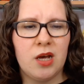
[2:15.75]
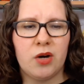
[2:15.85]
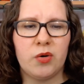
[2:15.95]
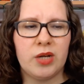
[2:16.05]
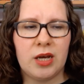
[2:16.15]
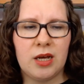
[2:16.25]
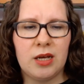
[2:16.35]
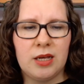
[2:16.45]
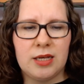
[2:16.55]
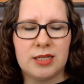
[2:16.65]
oder
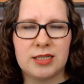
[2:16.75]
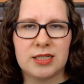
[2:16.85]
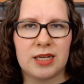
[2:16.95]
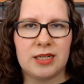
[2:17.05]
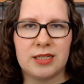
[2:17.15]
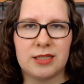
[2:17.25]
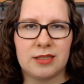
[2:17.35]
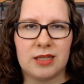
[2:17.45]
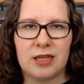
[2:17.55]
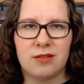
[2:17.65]
ist es
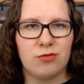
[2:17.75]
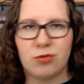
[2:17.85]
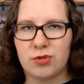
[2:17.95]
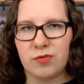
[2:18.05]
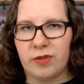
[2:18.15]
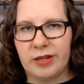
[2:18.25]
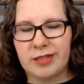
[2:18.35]
eigentlich nur ein Zufall,